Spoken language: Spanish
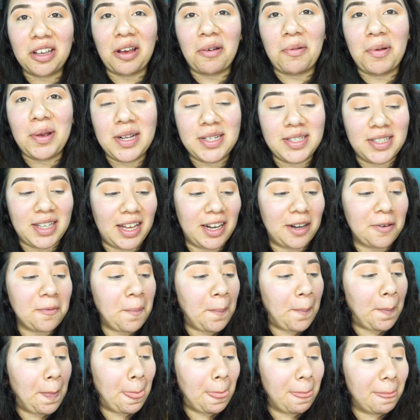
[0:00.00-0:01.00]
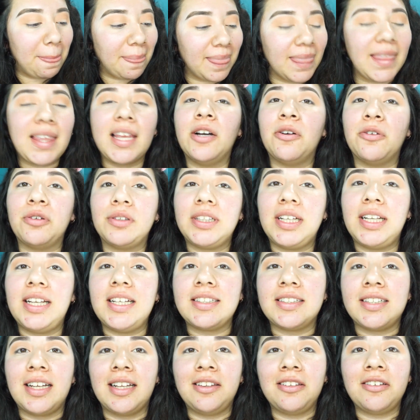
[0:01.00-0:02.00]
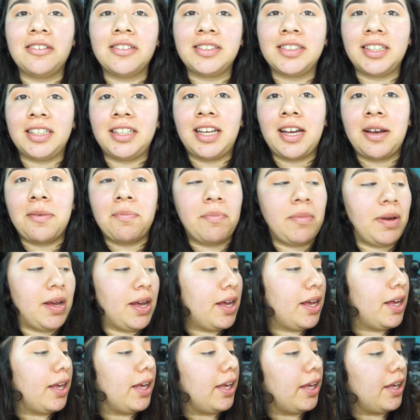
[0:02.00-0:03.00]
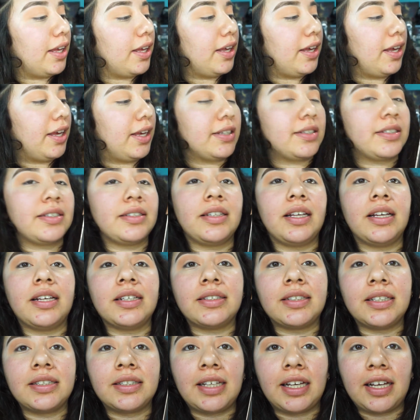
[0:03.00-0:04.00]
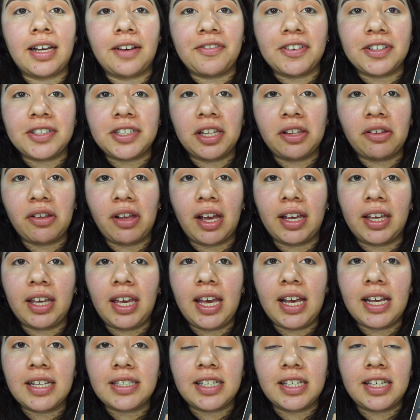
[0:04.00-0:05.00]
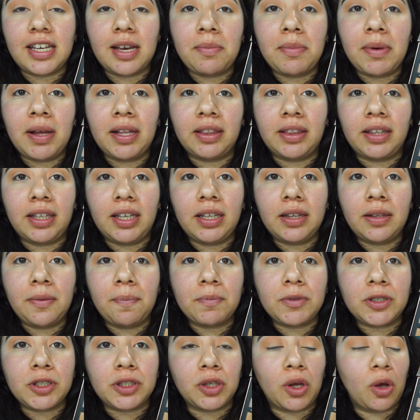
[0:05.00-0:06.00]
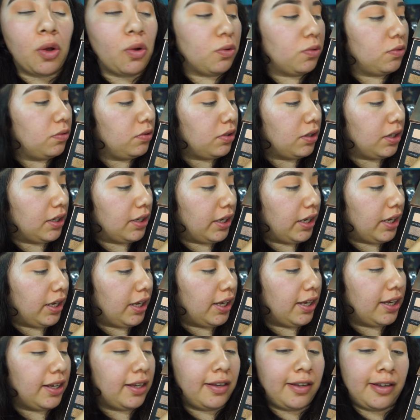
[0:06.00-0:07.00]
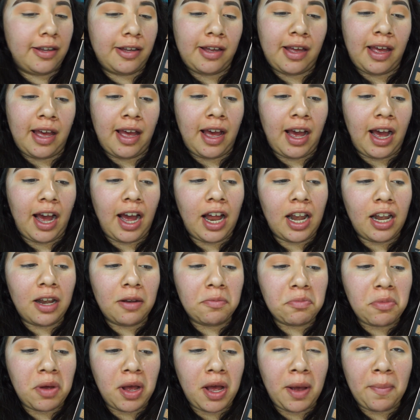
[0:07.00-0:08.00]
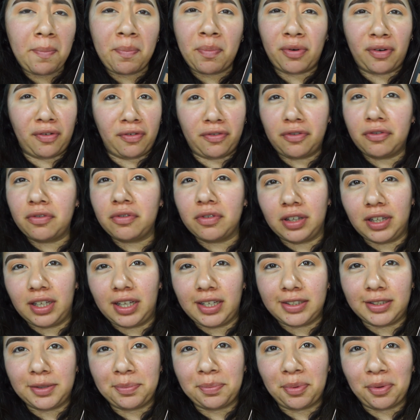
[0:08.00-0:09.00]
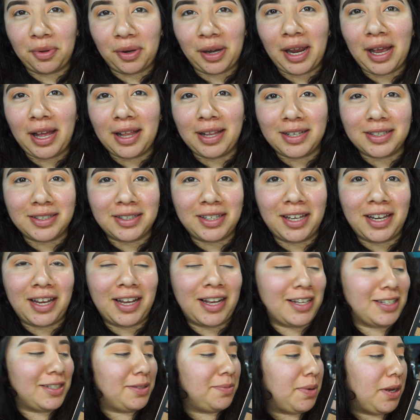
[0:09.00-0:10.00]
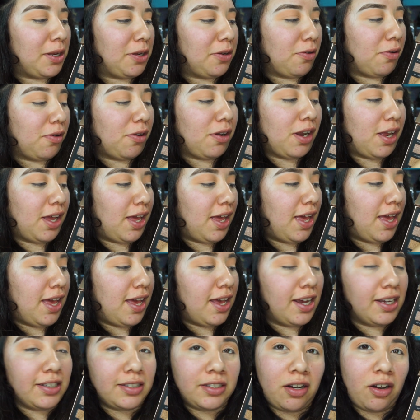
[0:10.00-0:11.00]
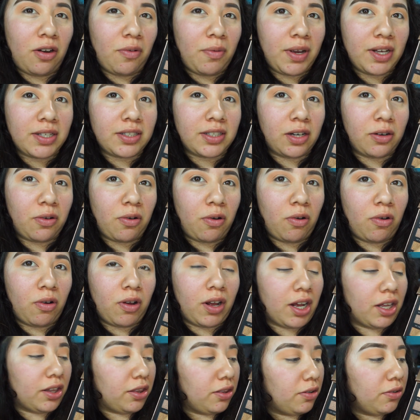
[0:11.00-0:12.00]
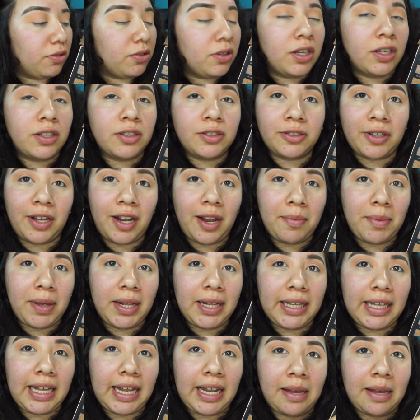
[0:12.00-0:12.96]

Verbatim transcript: que voy a estar utilizando se llama... Es, es este cafecito de aquí que se llama Deep Soul. Eh, alma profunda se podría decir en español. Esto lo voy a estar colocando solamente a